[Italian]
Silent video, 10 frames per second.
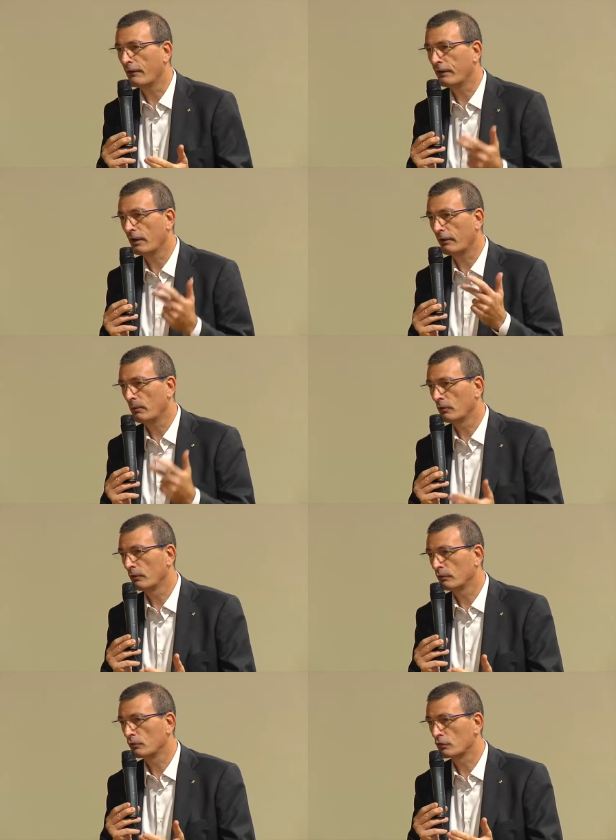fine avrebbe
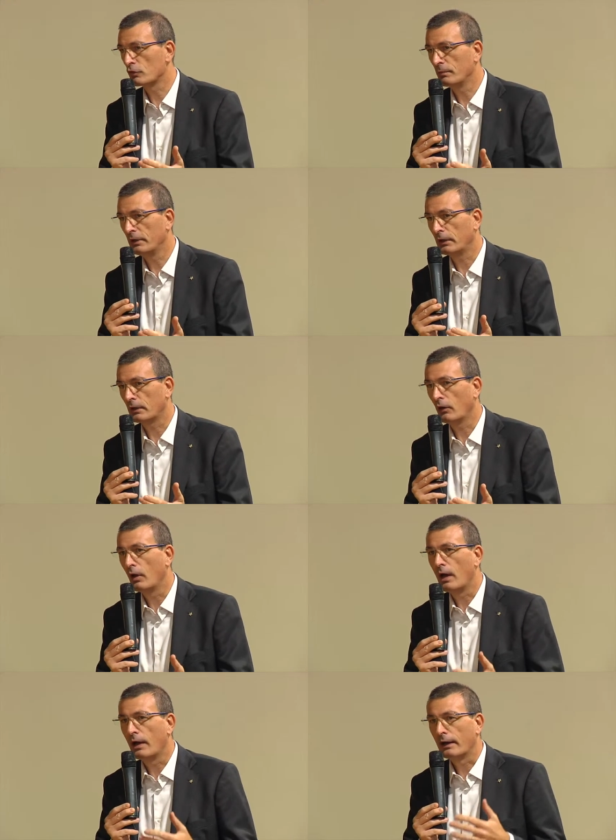dovuto subirlo.
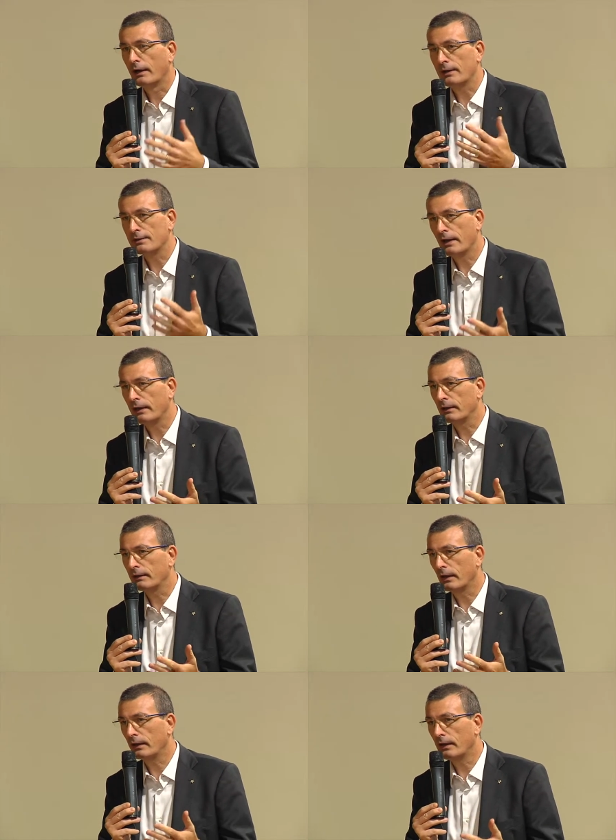Grazie a
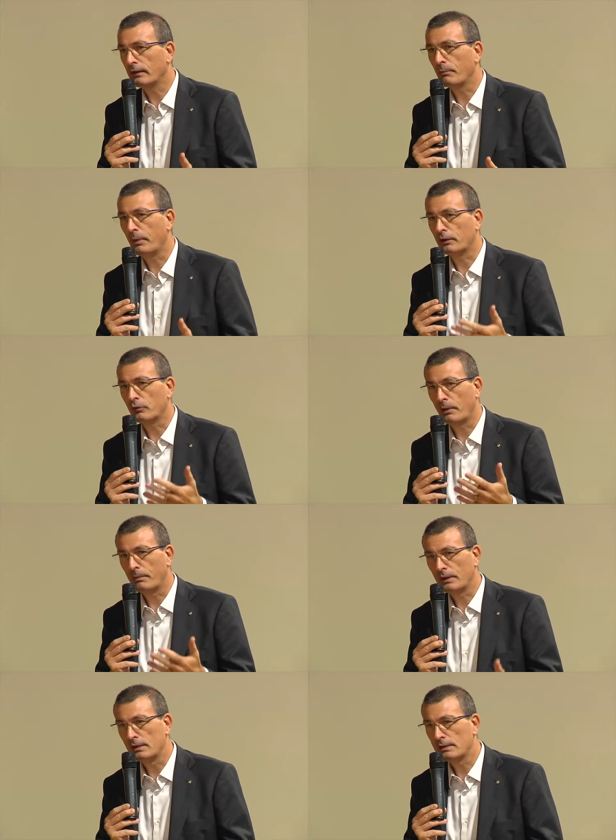internet ha aperto una
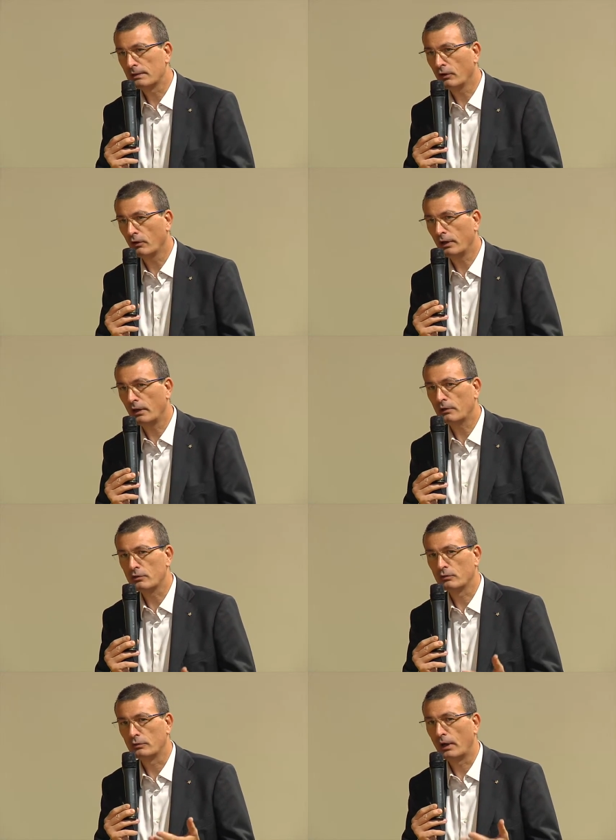petizione
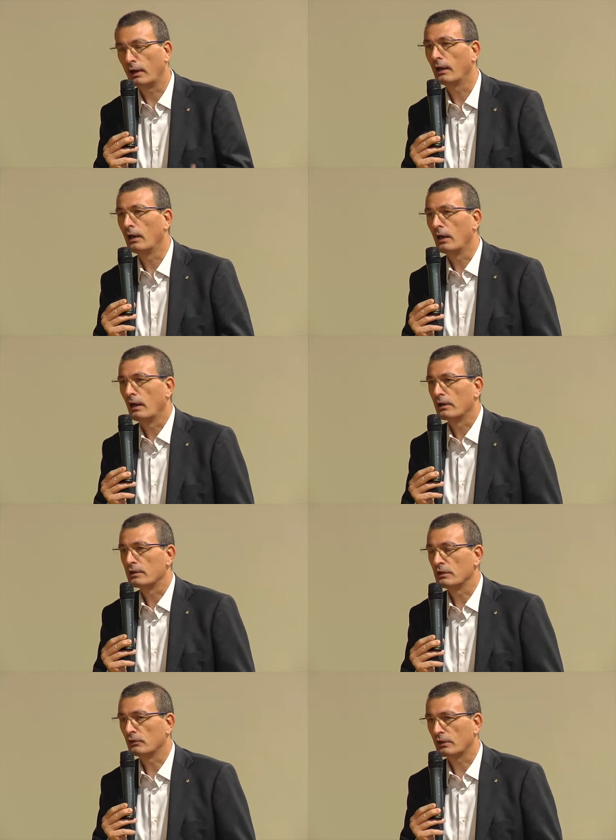su un
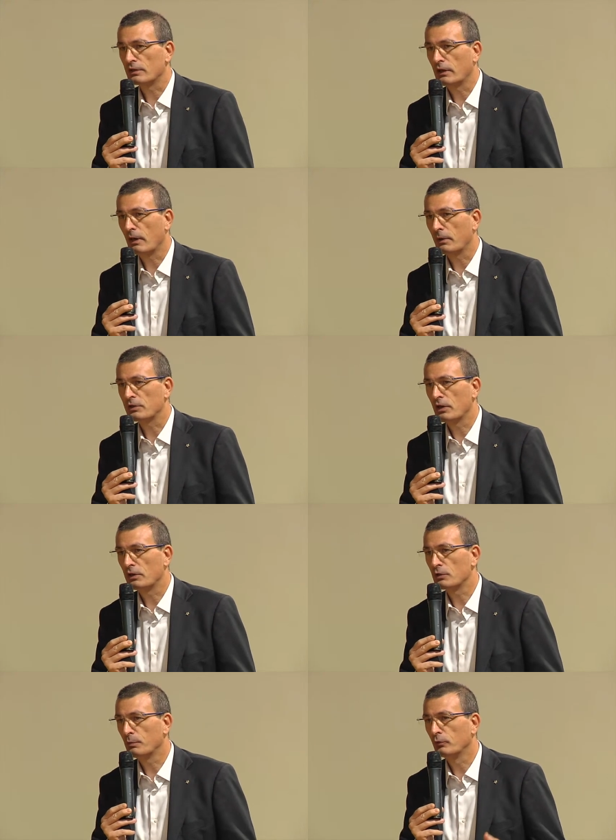sito che si chiama
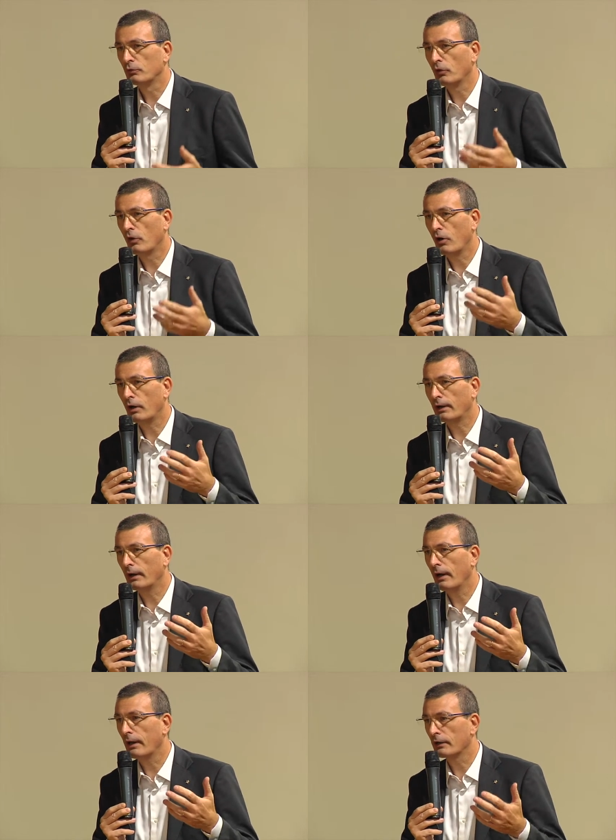
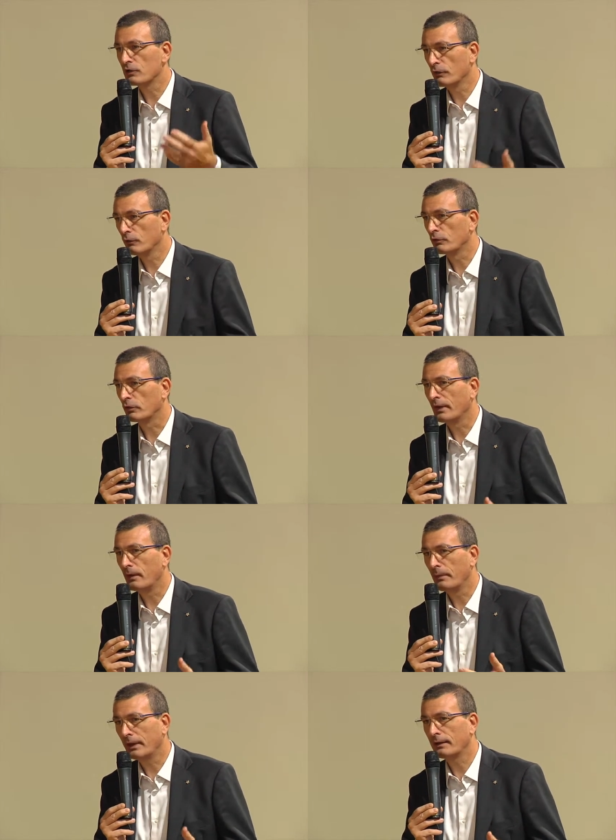change.org, ha ricevuto
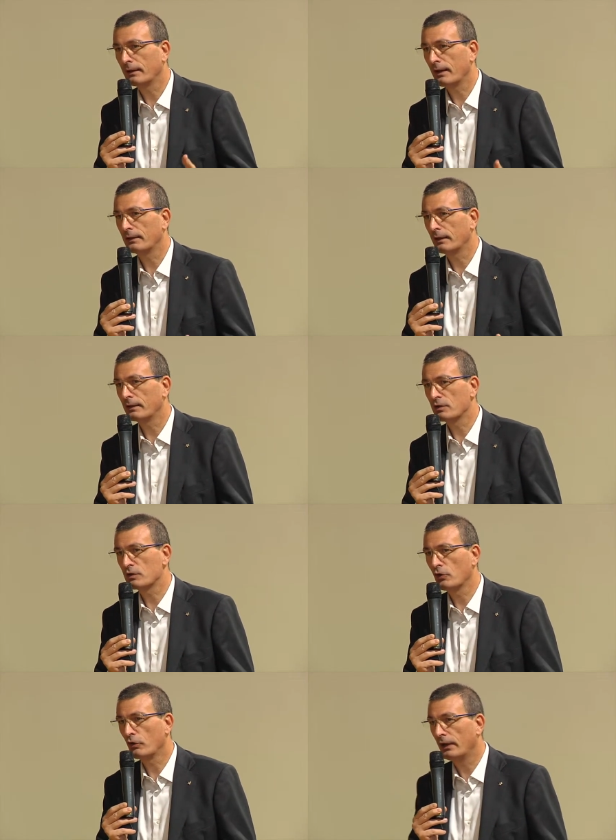talmente tante
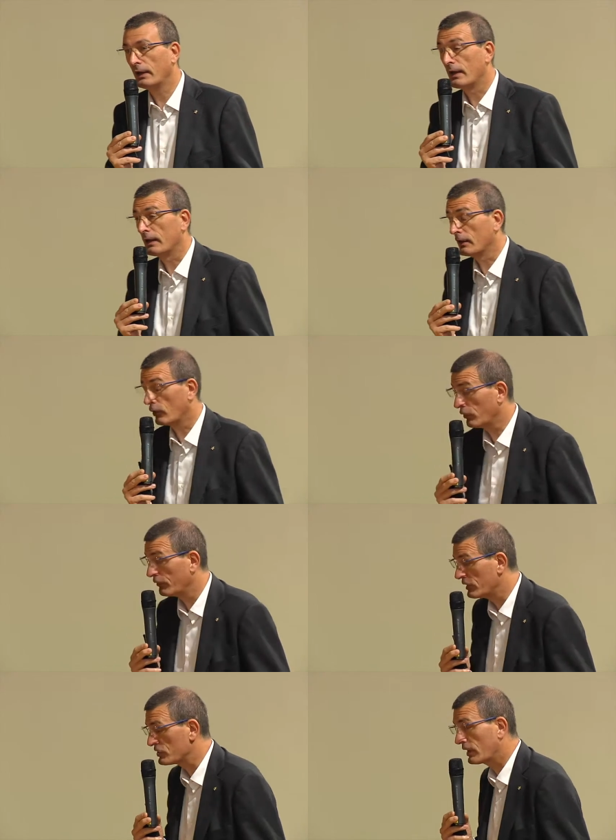adesioni da
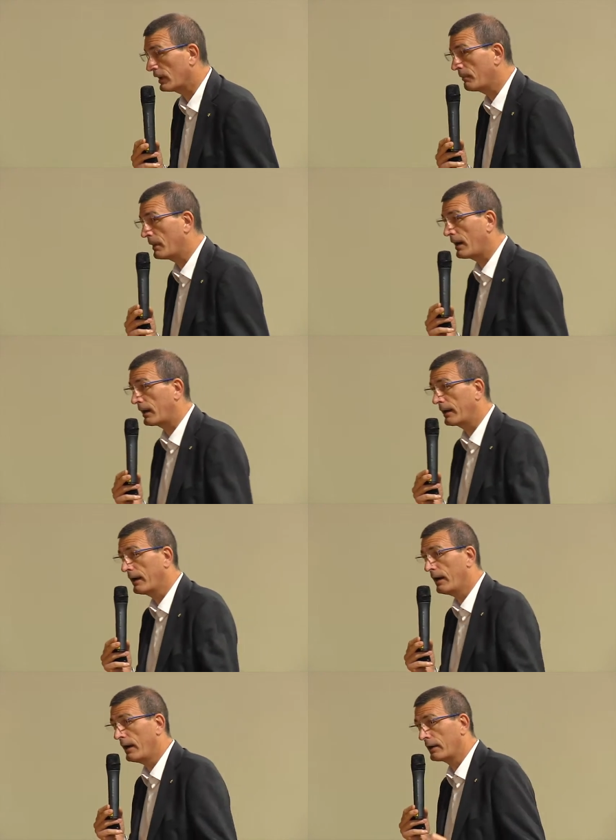convincere la
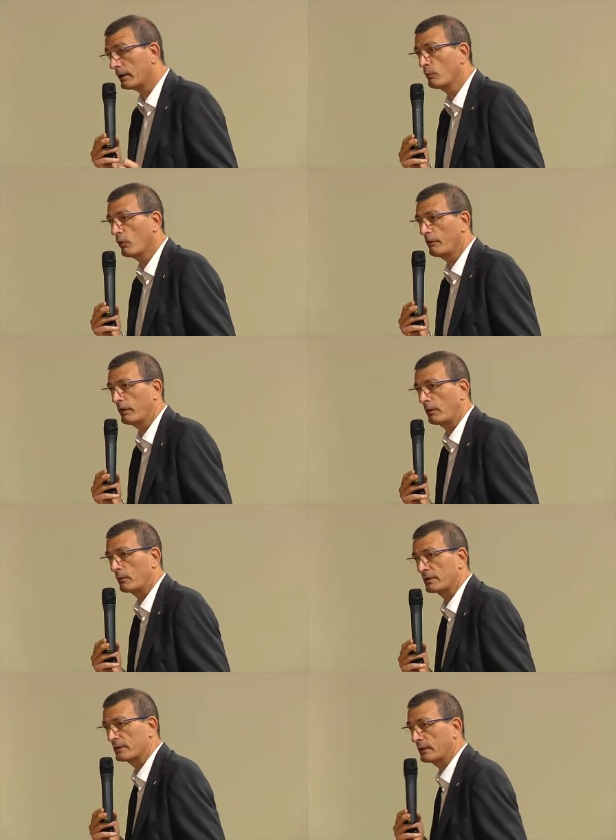banca a rimuovere
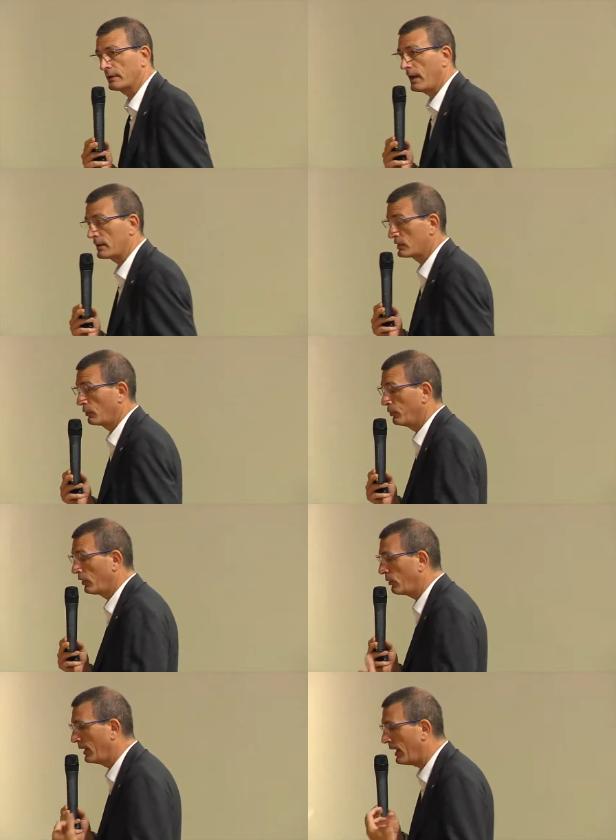questa tassa.
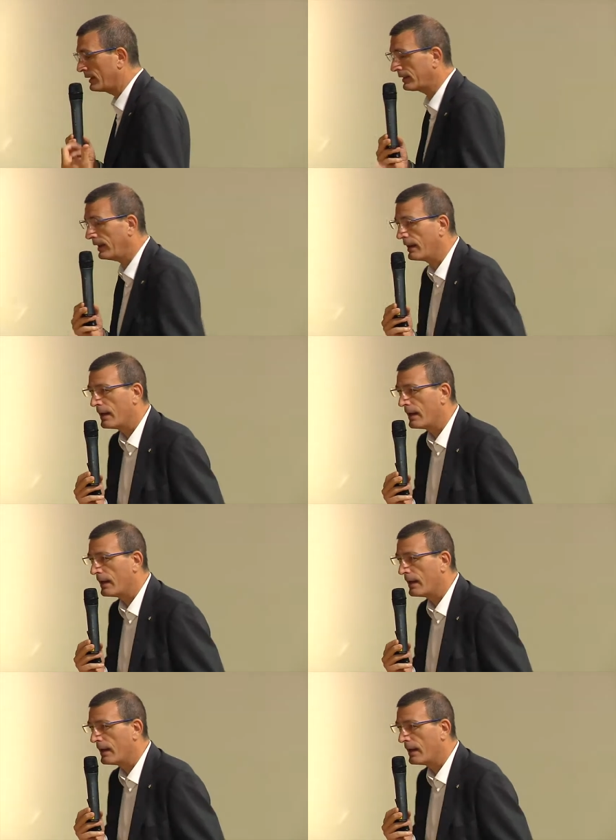Oppure quell'altra